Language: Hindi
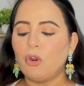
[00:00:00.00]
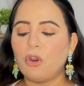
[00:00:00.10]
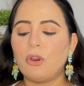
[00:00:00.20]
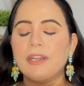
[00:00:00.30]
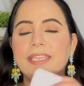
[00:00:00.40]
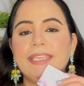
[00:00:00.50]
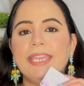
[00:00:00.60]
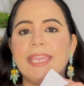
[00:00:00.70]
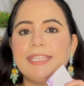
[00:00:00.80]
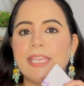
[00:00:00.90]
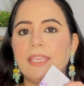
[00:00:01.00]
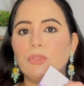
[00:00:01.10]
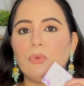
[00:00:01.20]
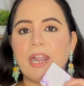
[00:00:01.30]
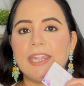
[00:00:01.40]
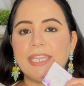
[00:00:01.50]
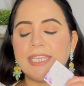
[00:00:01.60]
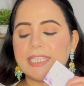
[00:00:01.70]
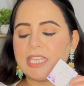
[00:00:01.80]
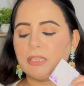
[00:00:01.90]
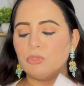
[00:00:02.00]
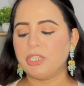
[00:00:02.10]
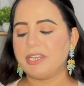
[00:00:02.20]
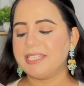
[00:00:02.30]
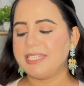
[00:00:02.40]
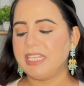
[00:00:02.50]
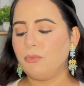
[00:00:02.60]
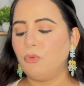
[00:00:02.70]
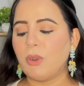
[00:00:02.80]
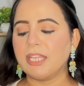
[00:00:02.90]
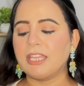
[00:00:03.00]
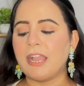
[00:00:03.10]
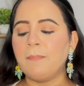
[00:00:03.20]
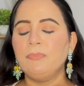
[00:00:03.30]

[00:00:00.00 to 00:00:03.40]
और ये एक थैंक यू कार्ड इनके साथ मुझे रिसीव हुआ था